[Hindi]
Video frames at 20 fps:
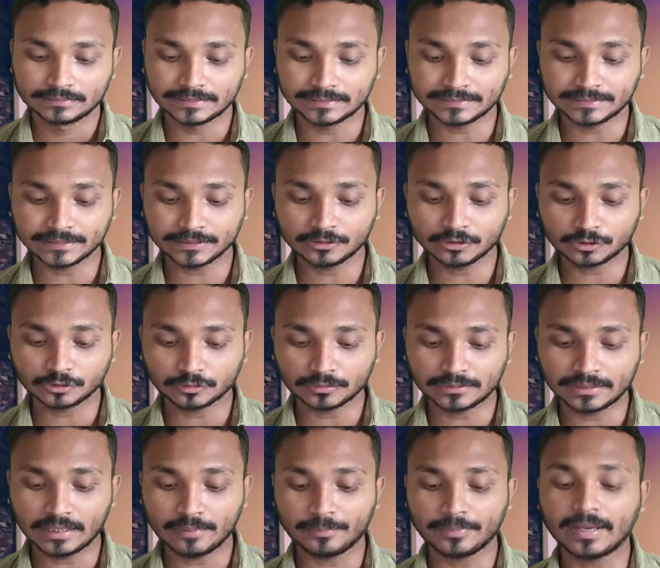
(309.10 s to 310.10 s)
जैसे कि दोस्तों
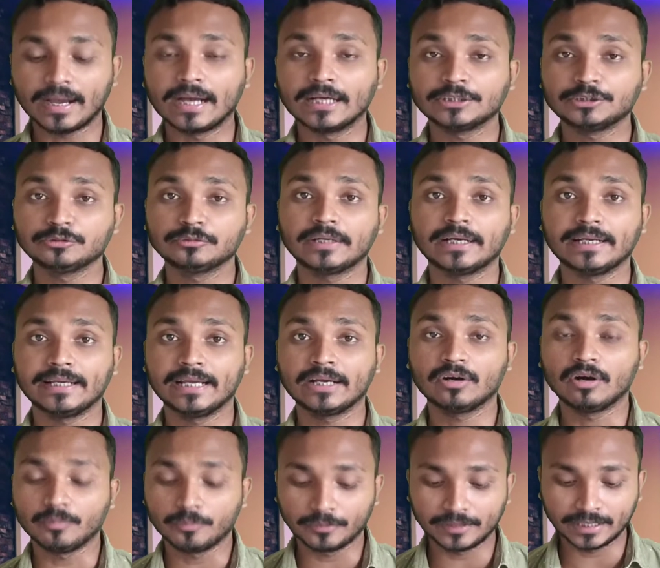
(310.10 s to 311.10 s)
यहाँ पे आ चुका है एक
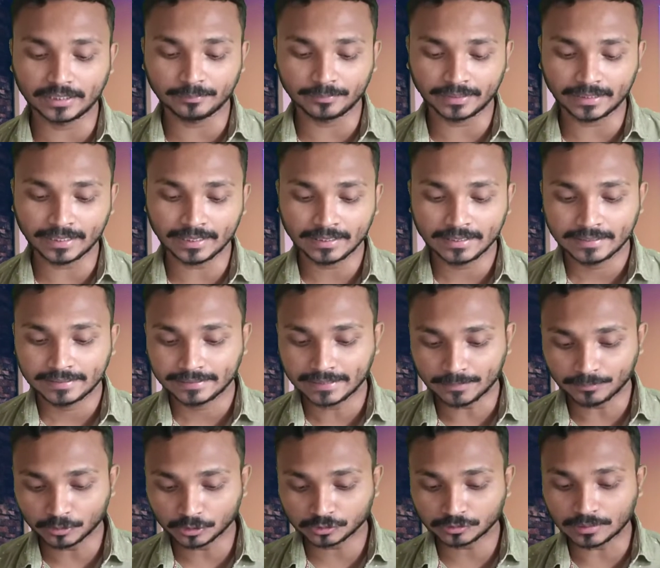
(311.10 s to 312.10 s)
ओपोनेंट मेरा
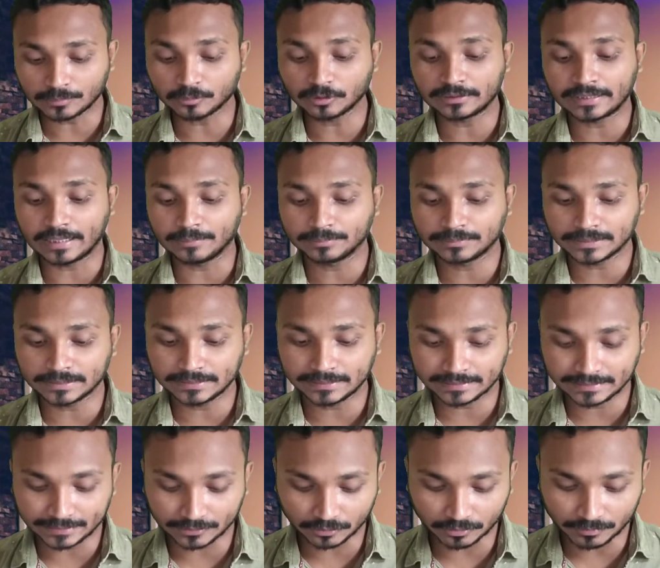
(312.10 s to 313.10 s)
यहाँ पे दोस्तों आपको कैप्चा
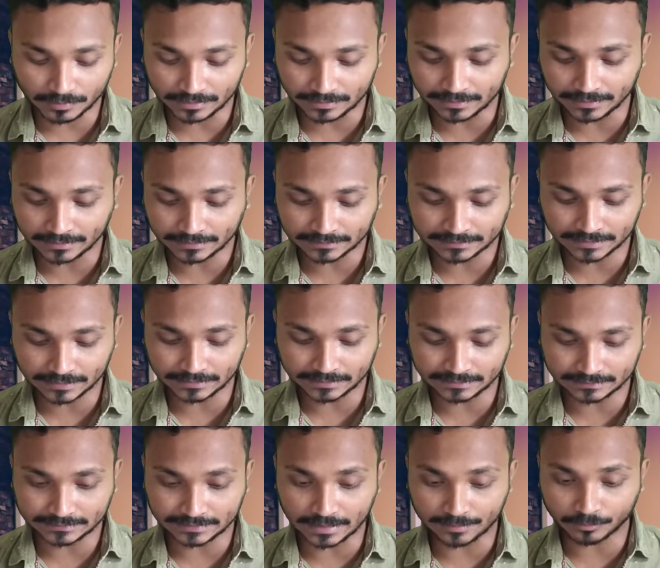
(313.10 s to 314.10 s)
दिखने को मिलता है
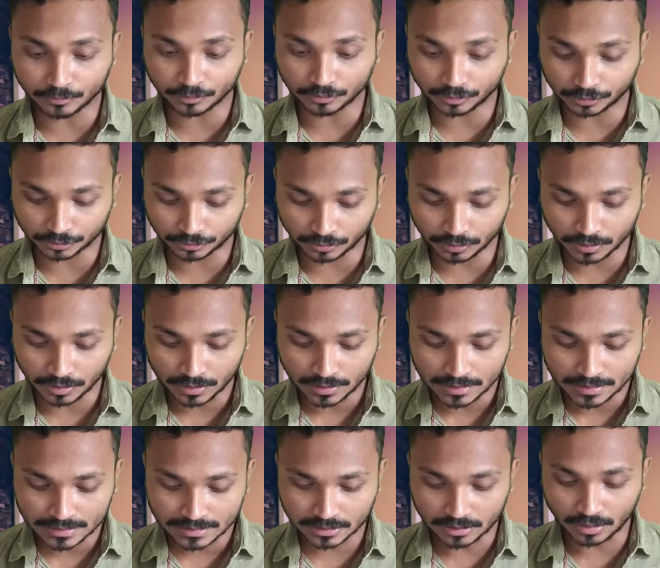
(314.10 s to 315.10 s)
जल्दी से आपको दोस्तों
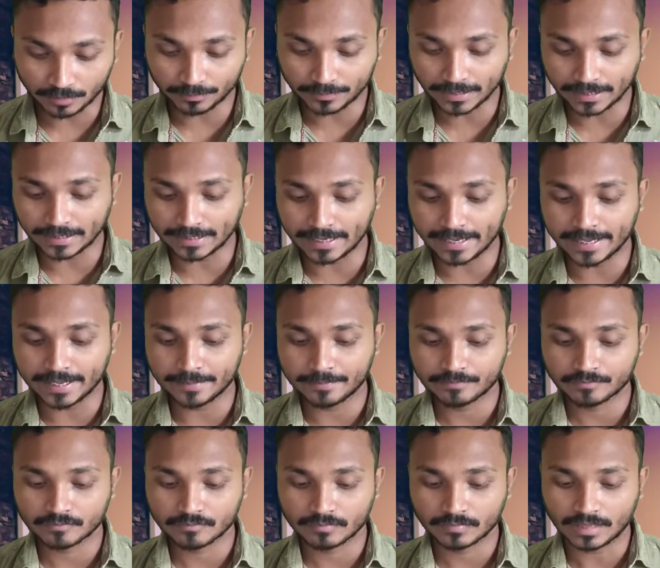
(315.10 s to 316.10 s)
सॉल्व करना है
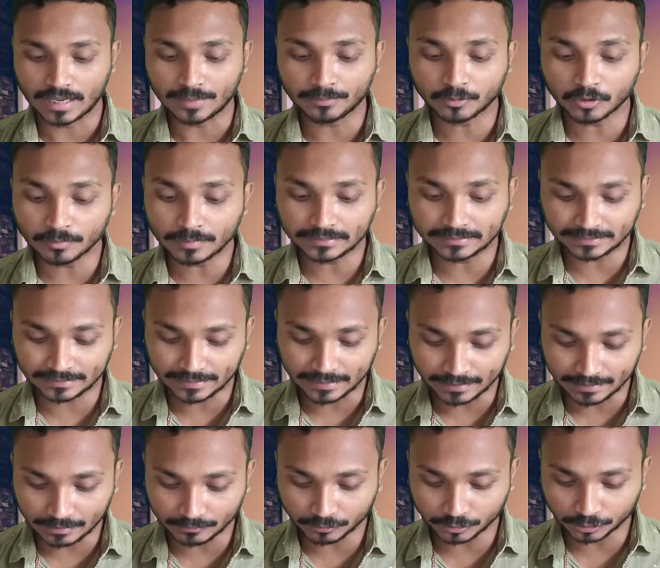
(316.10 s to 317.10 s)
आपको मैं
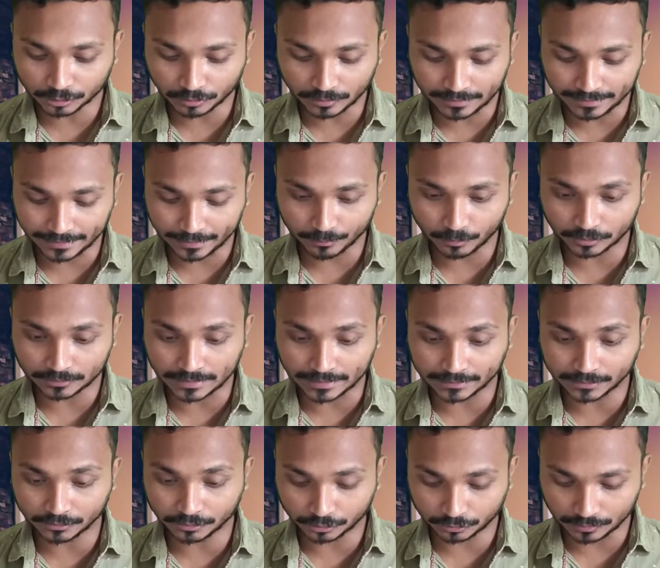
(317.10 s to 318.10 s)
दिखा रहा हूँ दोस्तों डेमो
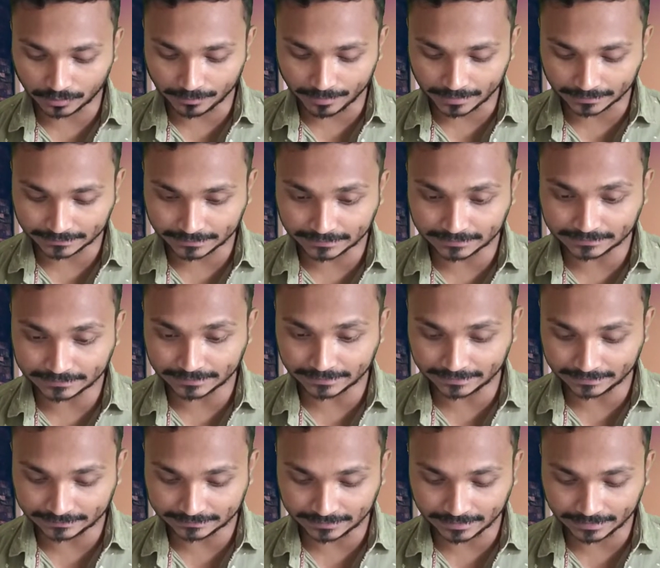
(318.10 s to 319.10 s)
ताकि दोस्तों आप आसानी से
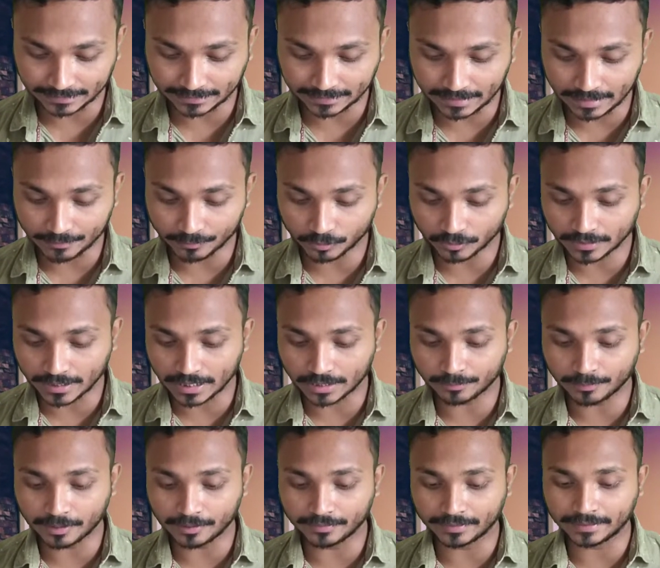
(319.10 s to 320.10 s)
इस सारे काम को कर
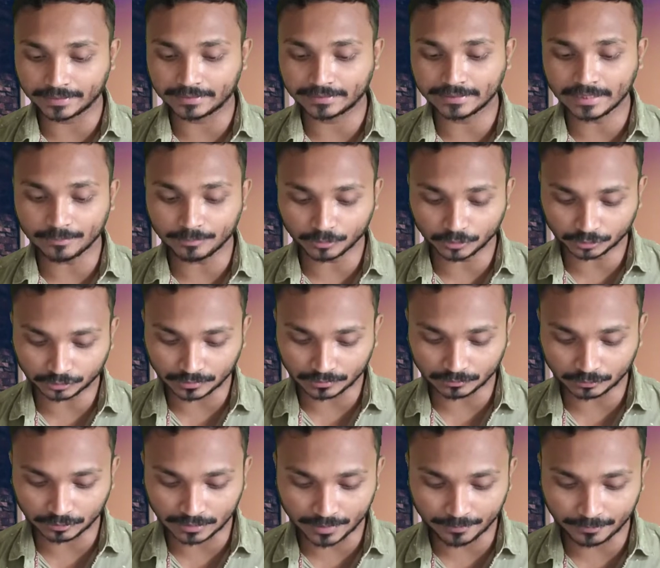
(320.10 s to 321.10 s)
पाओगे यहाँ पे दोस्तों
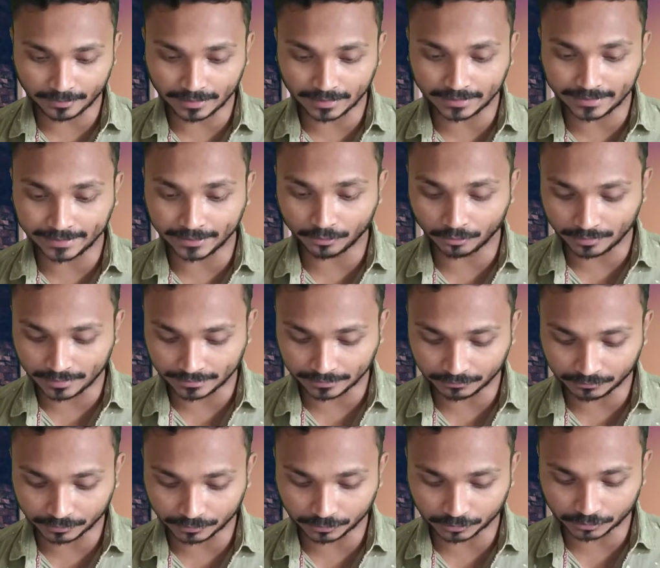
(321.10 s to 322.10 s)
थोड़ा मेरा लेट हो रहा है
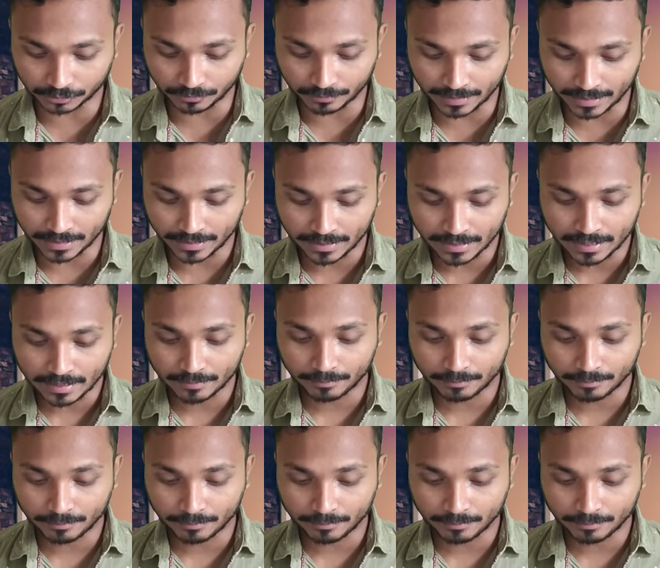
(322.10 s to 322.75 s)
क्योंकि दोस्तों मैं